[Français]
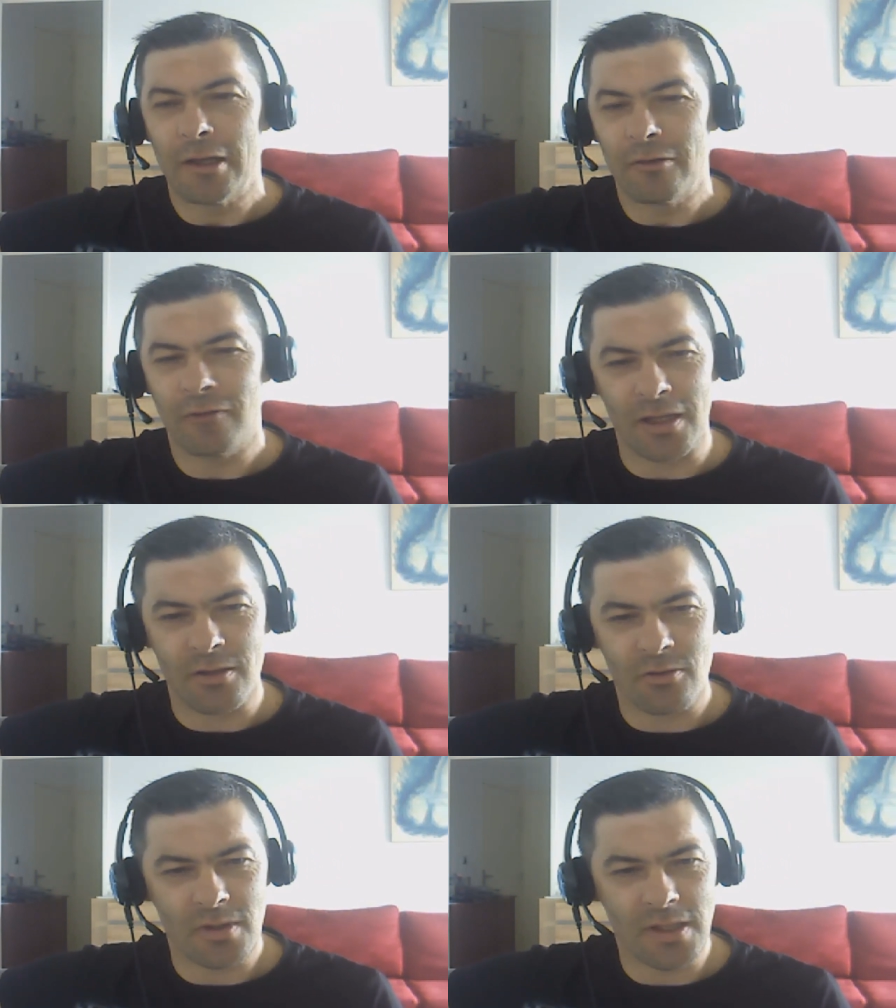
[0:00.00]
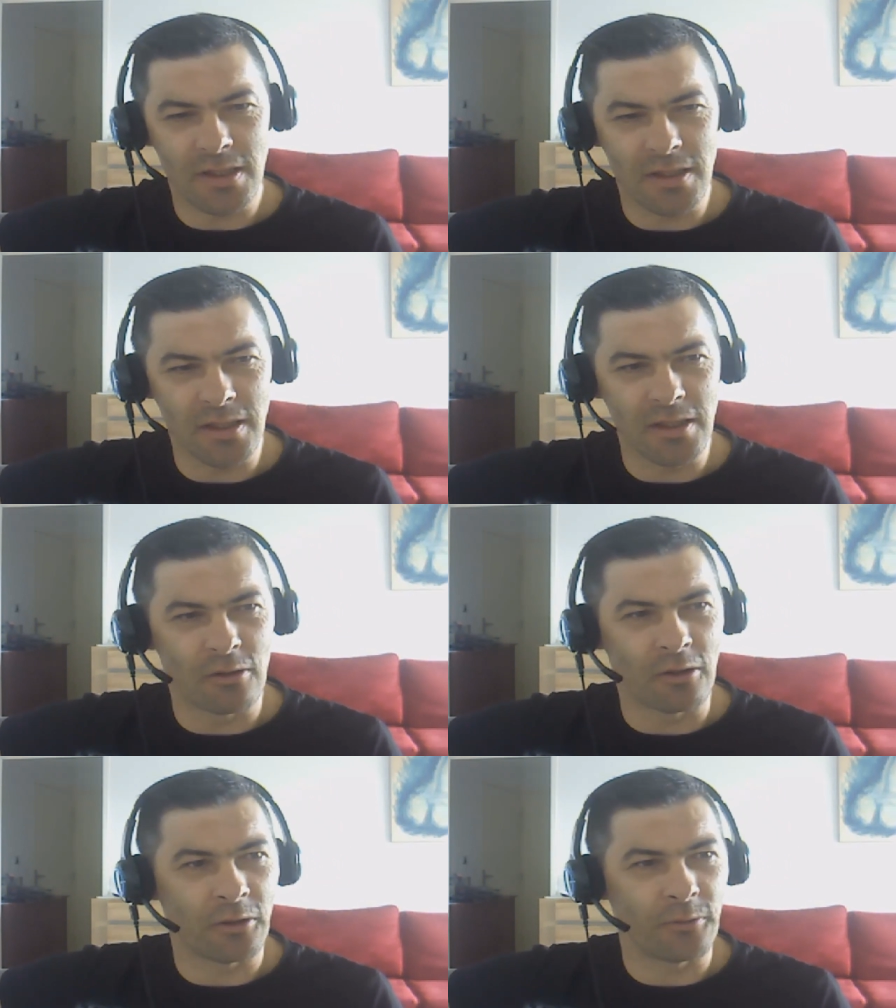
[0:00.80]
Voilà, ceci dit,
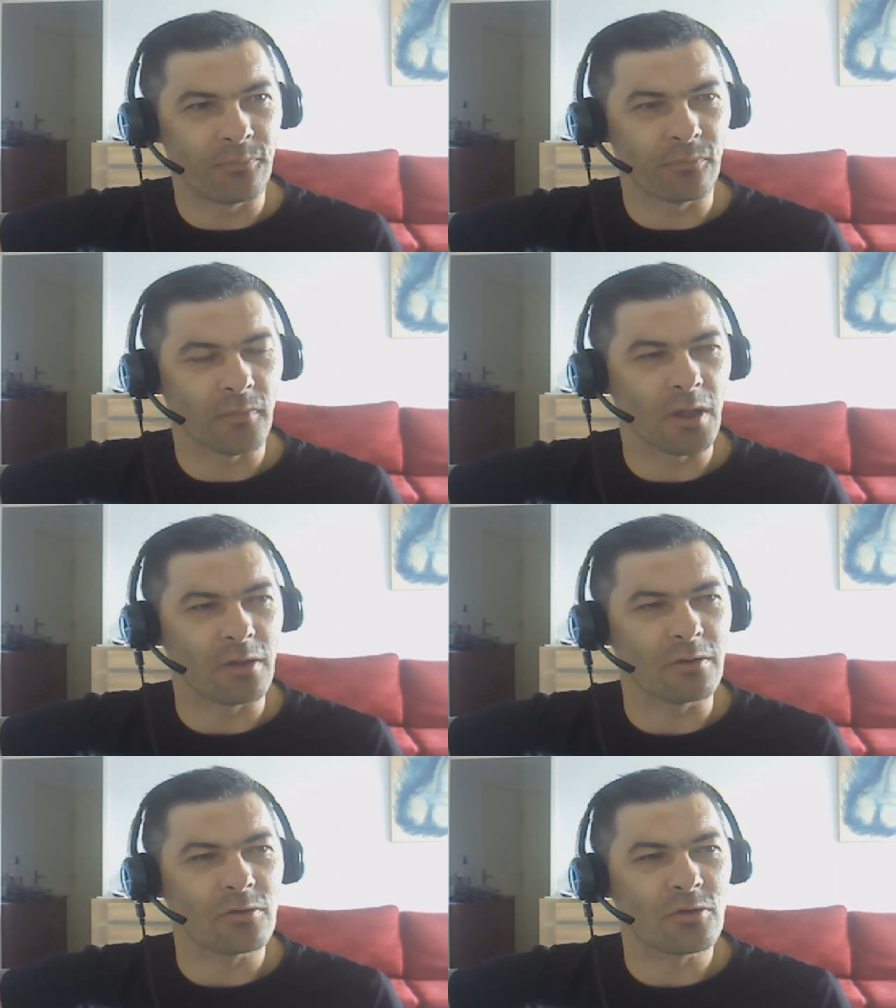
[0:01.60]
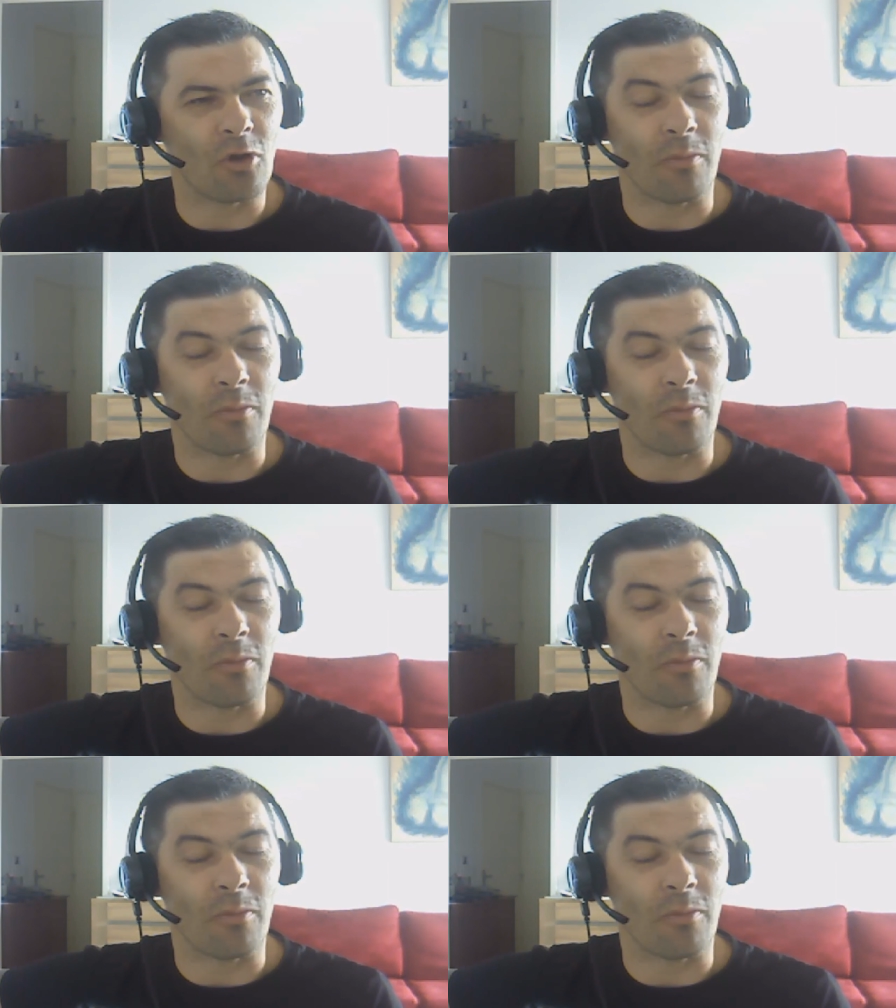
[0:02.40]
je